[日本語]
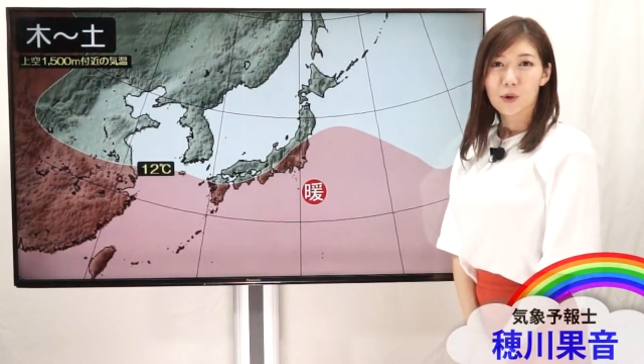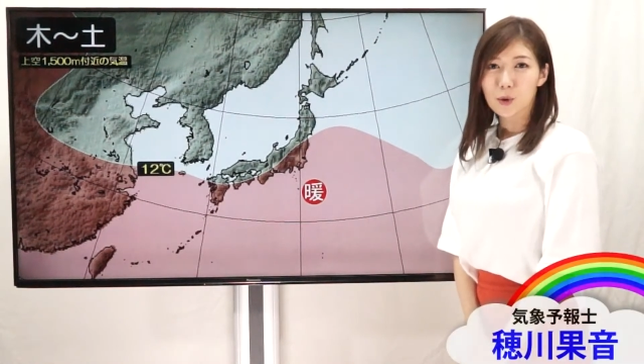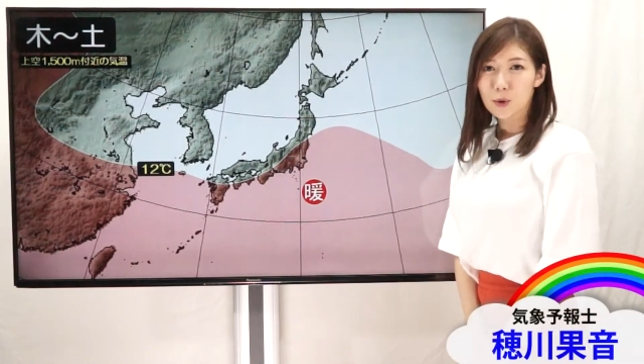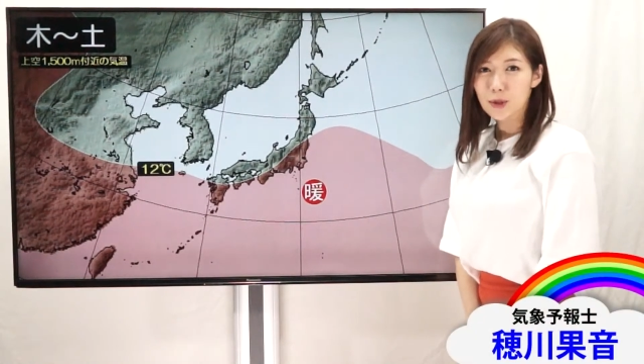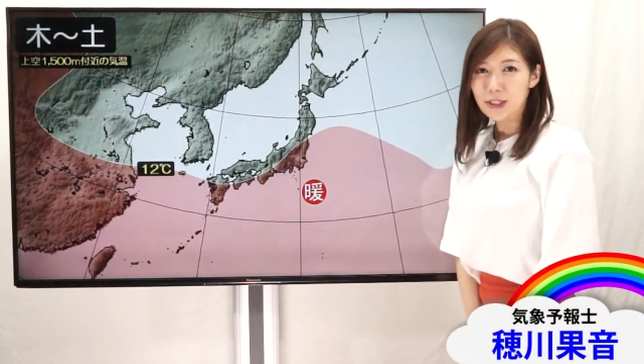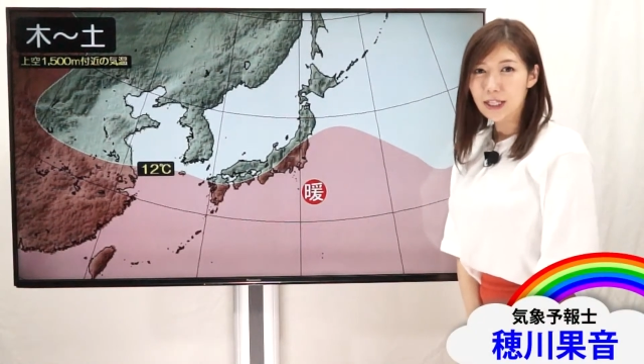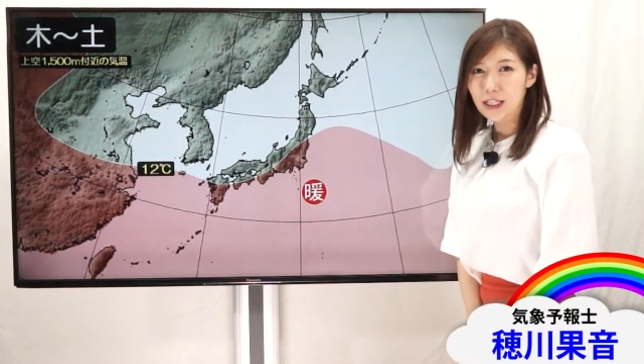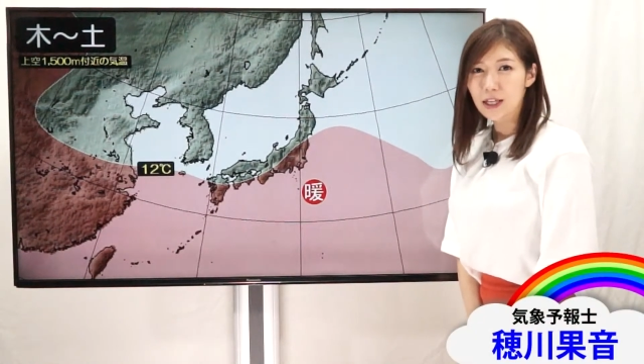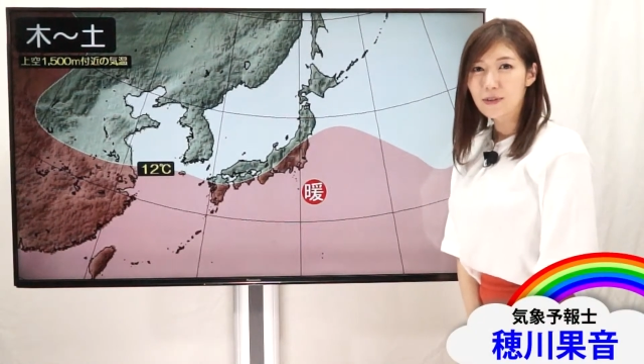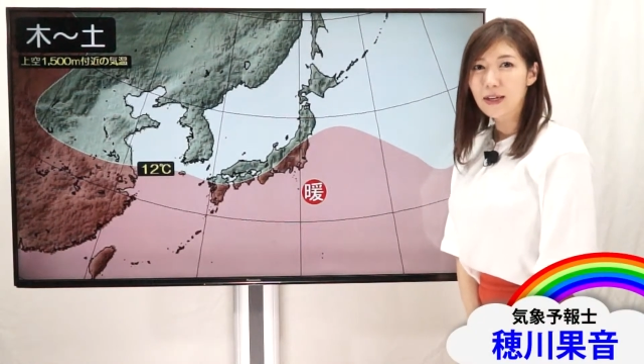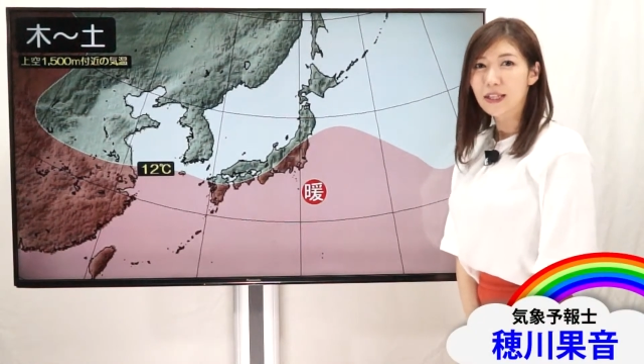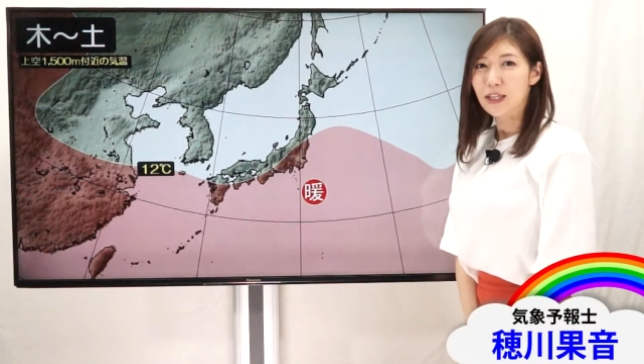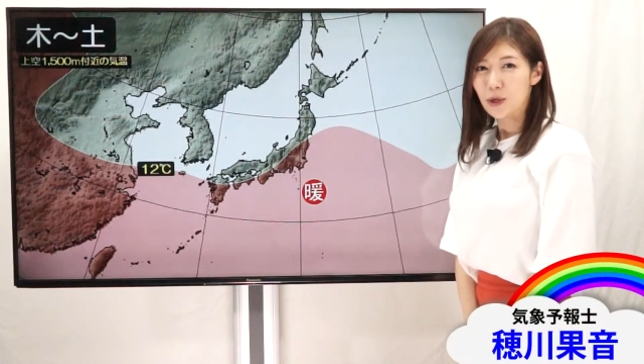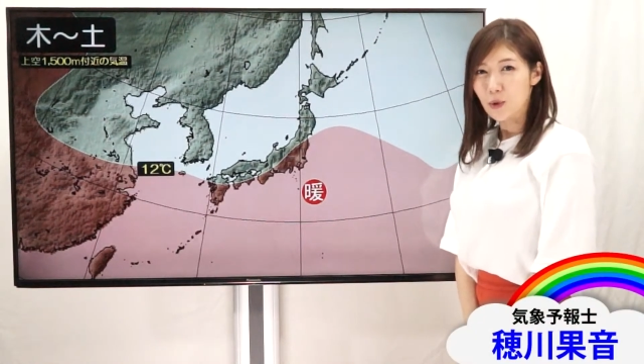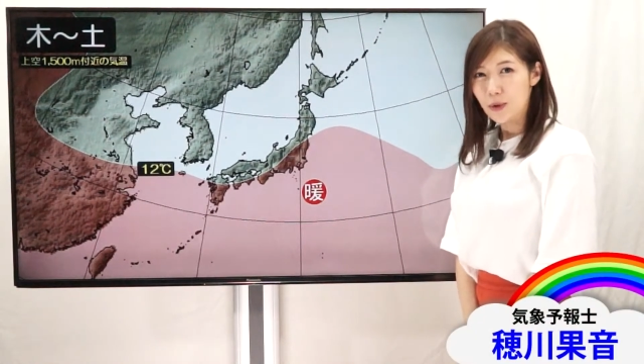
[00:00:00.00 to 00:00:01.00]
この先
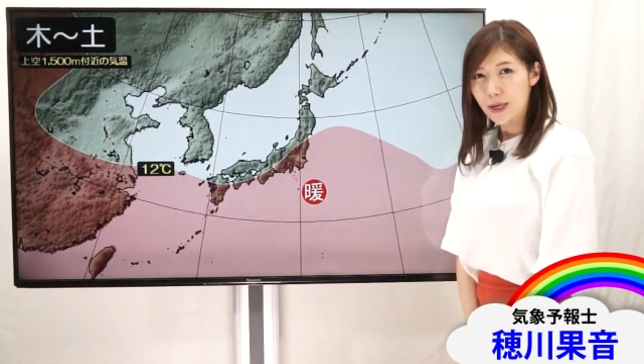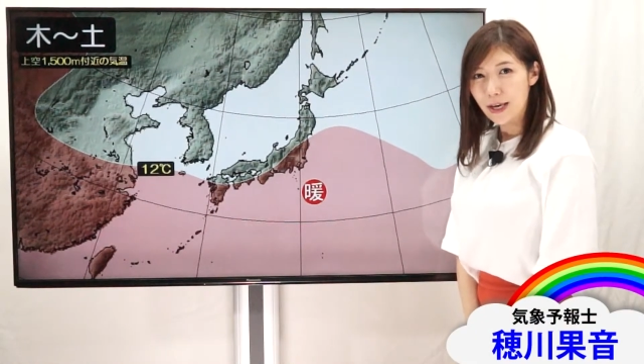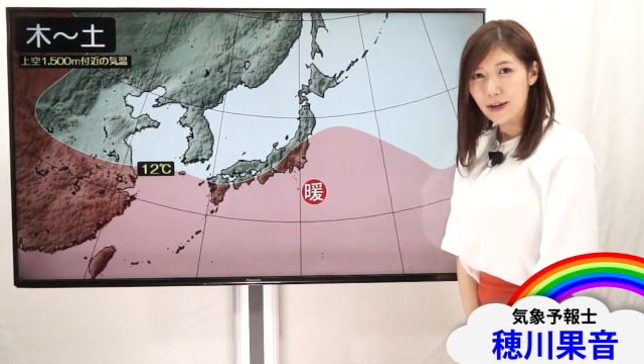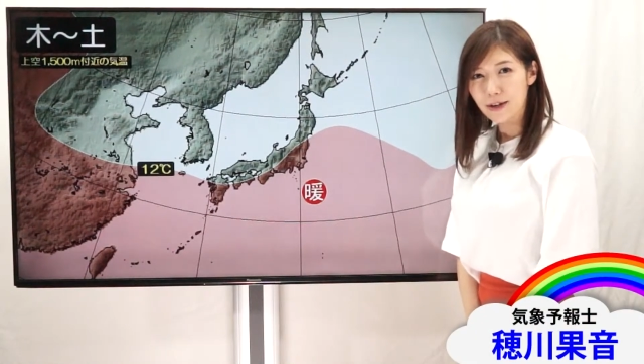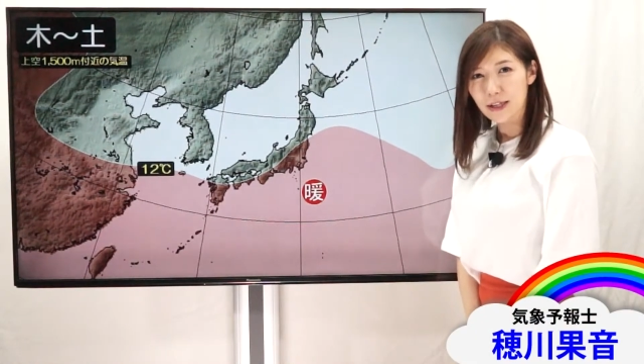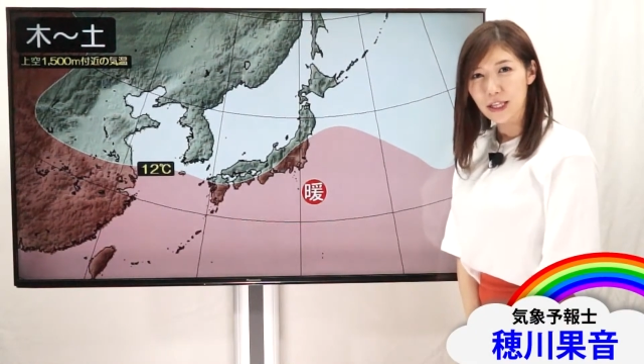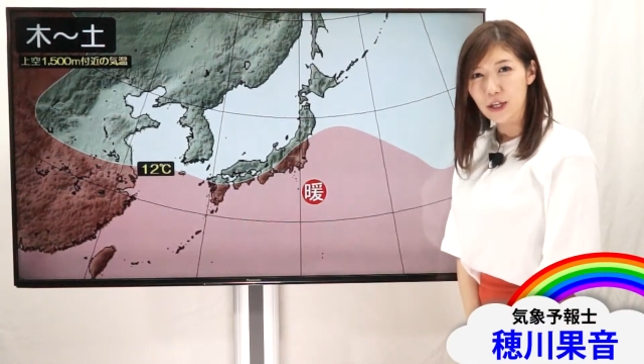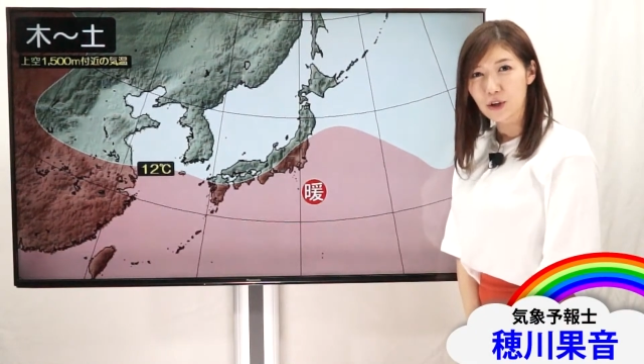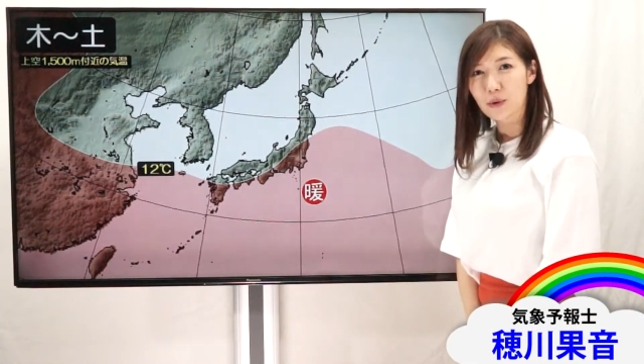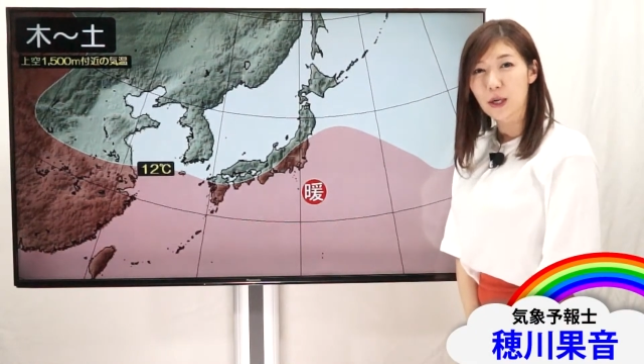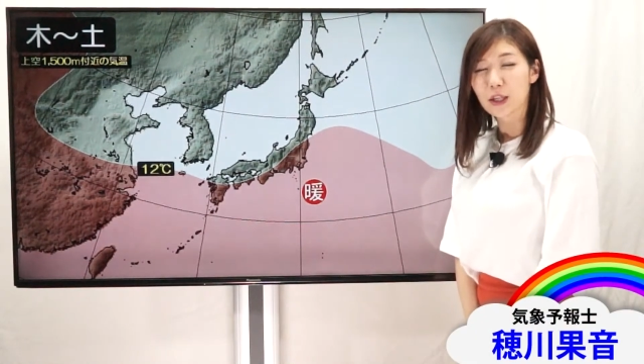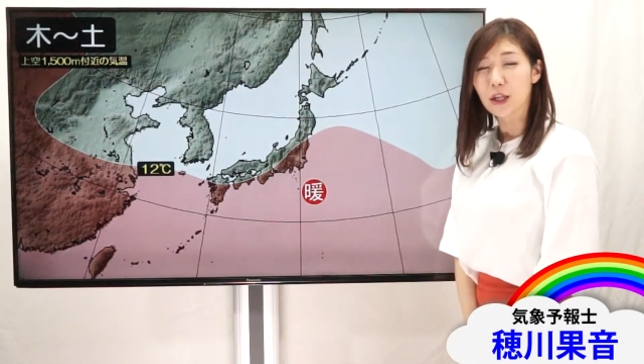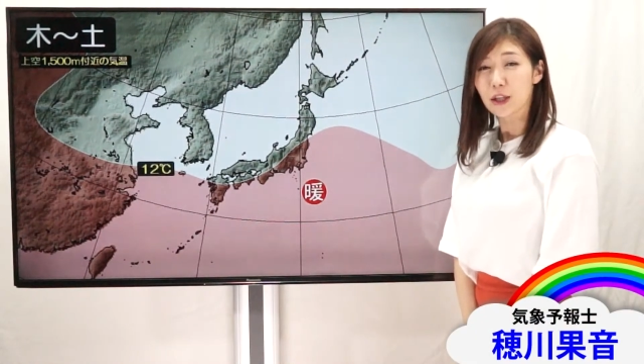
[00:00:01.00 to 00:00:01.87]
は気温変化に加え